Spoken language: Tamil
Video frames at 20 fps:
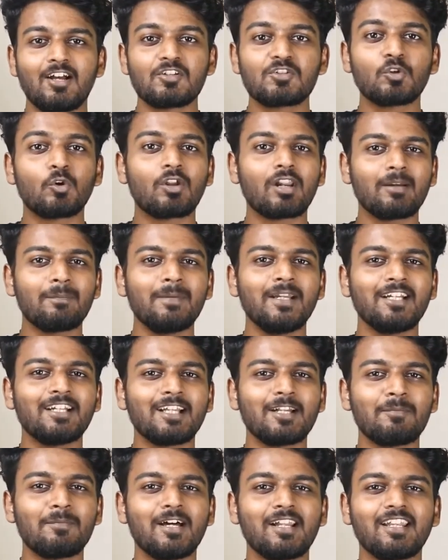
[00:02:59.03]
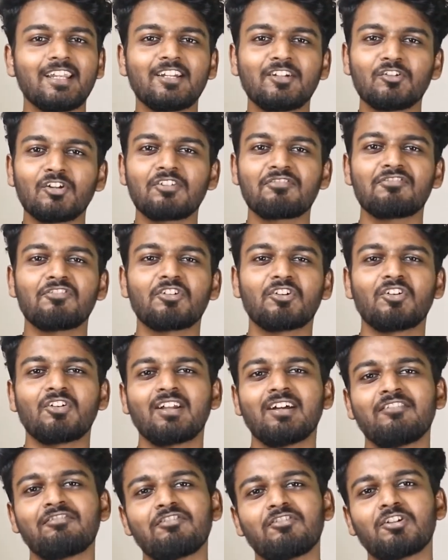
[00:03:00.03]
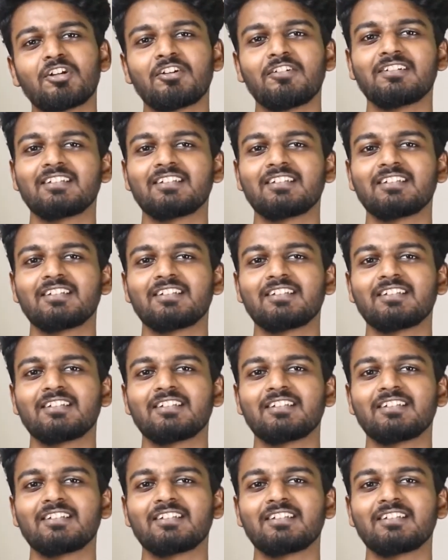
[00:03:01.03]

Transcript: ஸோ ரெட்மி டென் மாதிரி இன்னொரு ஃபோனோட ஃபோட்டோ